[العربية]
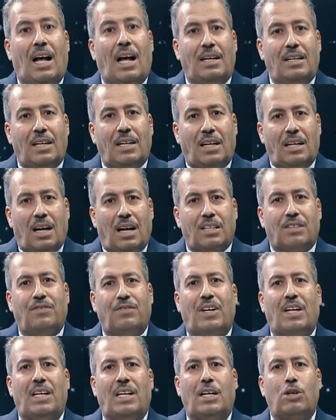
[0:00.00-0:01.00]
أن
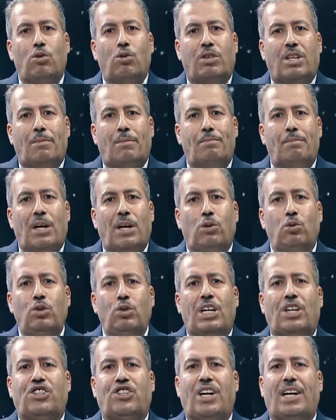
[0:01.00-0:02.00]
الأطفال
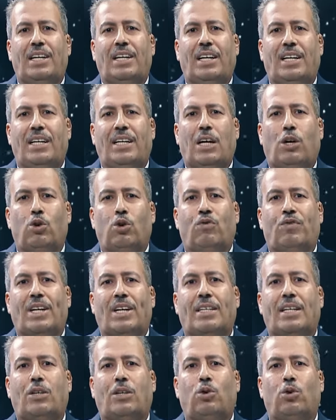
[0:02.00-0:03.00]
يذبحون جائعين حفاة
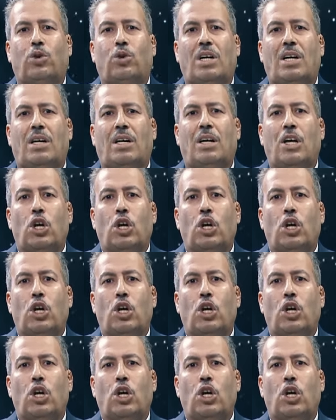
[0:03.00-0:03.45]
عراة